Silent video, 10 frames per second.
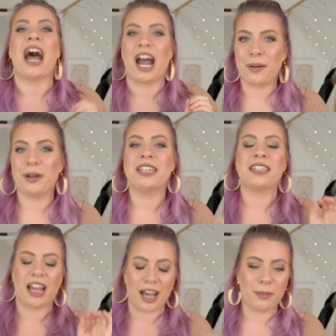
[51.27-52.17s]
Aber
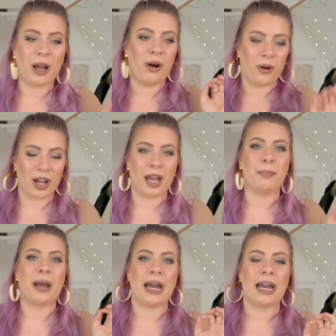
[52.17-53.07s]
ich habe auch
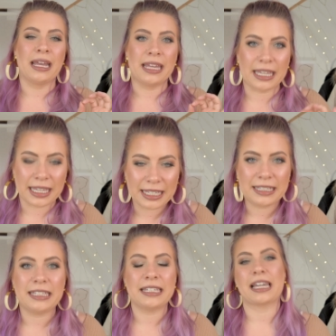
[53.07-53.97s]
ein paar
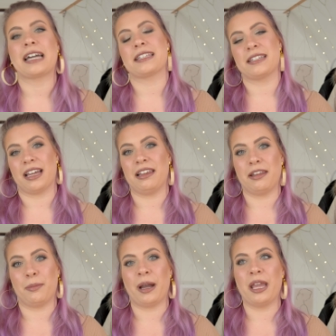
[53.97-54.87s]
richtig krasse Teile
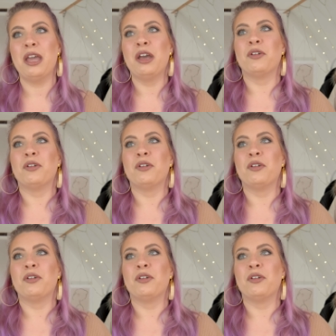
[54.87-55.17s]
dabei,